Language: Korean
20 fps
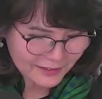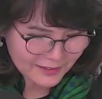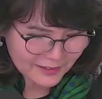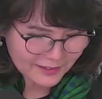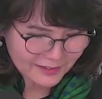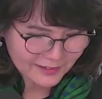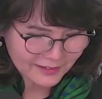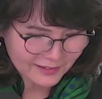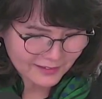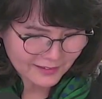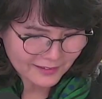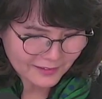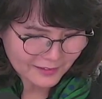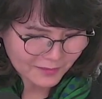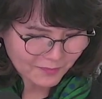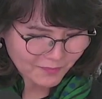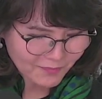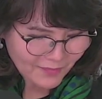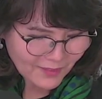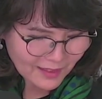그
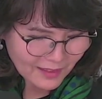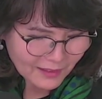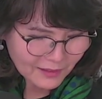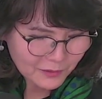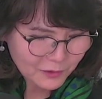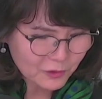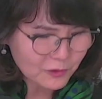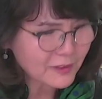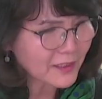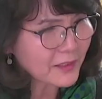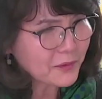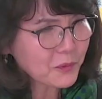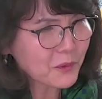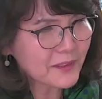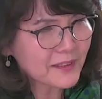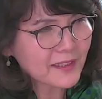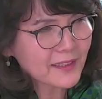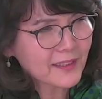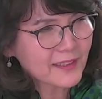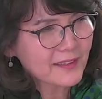누구나 또
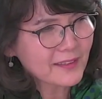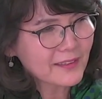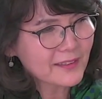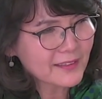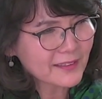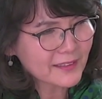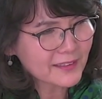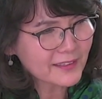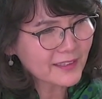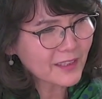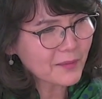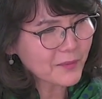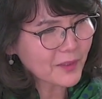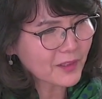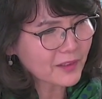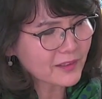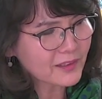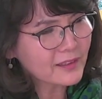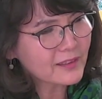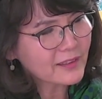이제 이
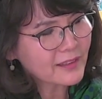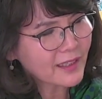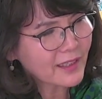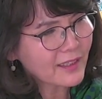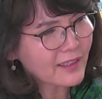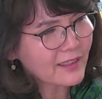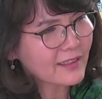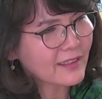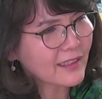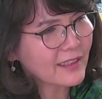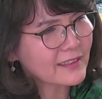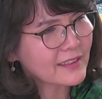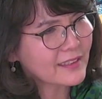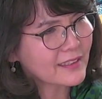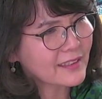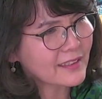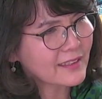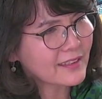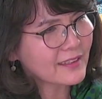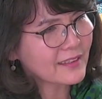지나면
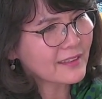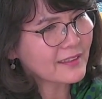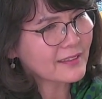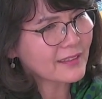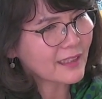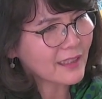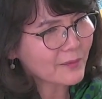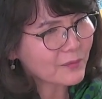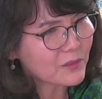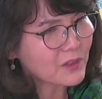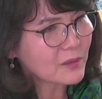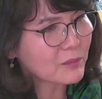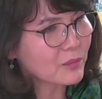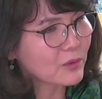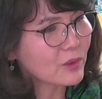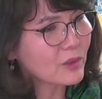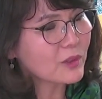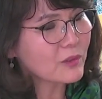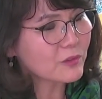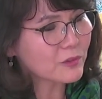그렇게까지 사람들을
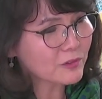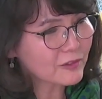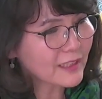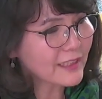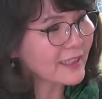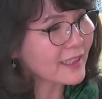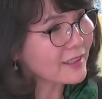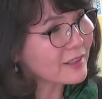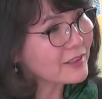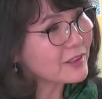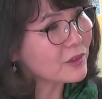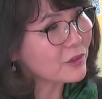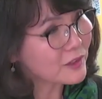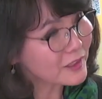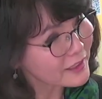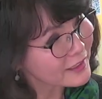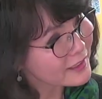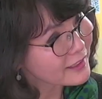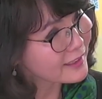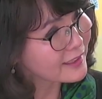물론 누구나 테크닉으로
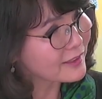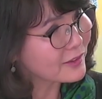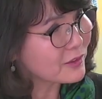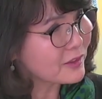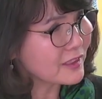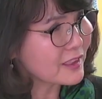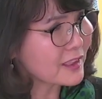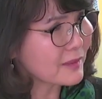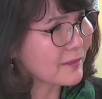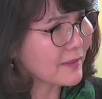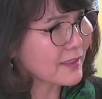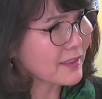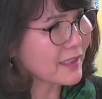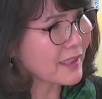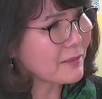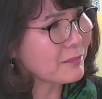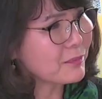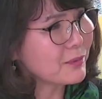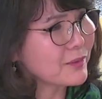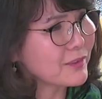칭찬할 수 있지만
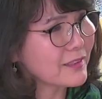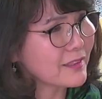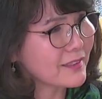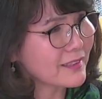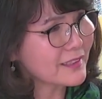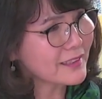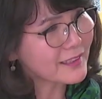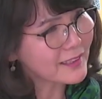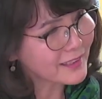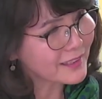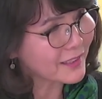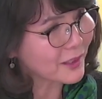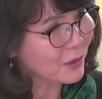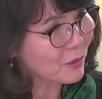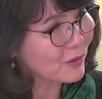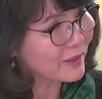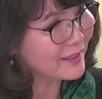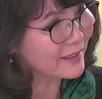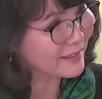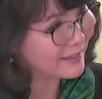깊은 그 신앙의
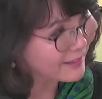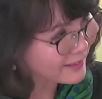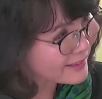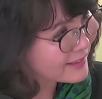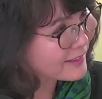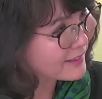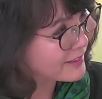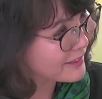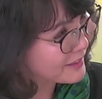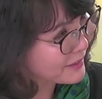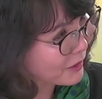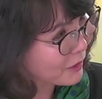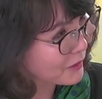내공이 느껴지거든요.